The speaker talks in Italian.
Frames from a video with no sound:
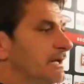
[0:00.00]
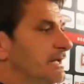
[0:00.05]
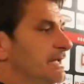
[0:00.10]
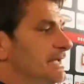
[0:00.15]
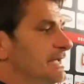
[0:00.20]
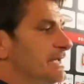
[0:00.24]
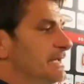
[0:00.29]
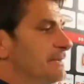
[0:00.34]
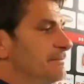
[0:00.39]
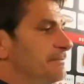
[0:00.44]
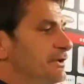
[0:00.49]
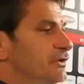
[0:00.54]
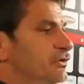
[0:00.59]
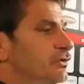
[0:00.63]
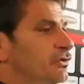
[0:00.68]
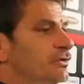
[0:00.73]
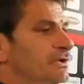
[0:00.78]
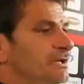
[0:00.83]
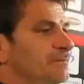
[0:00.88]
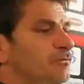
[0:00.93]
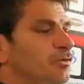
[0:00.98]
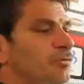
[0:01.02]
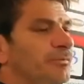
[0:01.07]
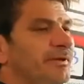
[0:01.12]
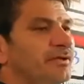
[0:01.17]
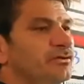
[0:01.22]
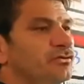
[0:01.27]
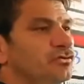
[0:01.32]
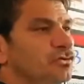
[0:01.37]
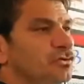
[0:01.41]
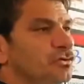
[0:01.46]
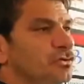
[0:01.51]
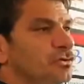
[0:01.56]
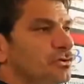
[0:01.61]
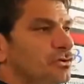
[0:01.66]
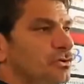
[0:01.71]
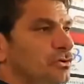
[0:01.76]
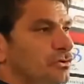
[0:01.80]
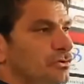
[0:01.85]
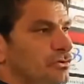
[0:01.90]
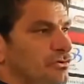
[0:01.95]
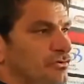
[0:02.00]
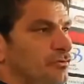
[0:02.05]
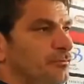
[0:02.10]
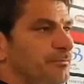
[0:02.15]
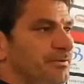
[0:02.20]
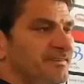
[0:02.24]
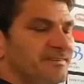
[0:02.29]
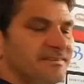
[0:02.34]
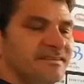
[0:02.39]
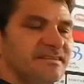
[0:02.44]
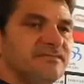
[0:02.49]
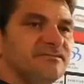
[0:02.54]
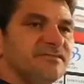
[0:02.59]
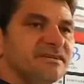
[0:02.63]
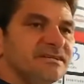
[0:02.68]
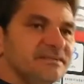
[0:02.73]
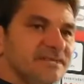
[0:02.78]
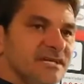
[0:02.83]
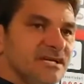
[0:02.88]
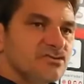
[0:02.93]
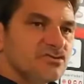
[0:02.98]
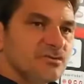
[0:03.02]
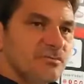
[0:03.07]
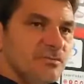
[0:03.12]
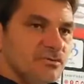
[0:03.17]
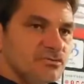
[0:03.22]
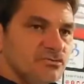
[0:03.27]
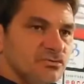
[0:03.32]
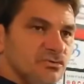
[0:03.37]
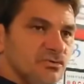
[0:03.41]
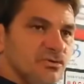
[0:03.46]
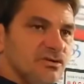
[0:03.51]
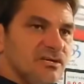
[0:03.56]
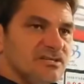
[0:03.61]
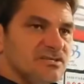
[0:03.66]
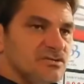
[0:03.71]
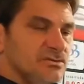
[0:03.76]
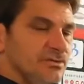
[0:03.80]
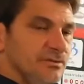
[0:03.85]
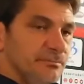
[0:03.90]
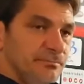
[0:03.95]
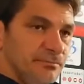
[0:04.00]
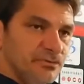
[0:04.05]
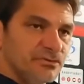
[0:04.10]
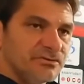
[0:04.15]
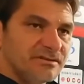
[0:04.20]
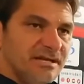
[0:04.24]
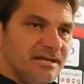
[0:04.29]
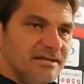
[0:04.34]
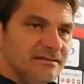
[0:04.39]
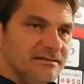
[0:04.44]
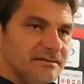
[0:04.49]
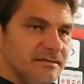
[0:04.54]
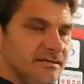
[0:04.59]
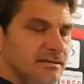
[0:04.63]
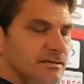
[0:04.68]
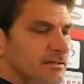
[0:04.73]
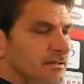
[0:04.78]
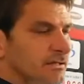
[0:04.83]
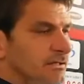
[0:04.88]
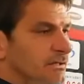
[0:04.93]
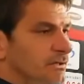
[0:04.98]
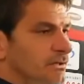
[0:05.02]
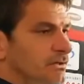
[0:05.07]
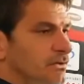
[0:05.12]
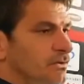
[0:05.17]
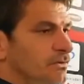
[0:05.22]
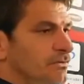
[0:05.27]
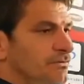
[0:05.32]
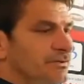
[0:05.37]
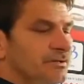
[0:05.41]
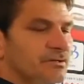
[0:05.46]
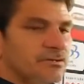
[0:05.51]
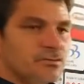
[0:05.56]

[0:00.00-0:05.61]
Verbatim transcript: avviene in un'annata davvero disgraziata per la Cavese. Fin dal primo giorno di raduno c'era stato un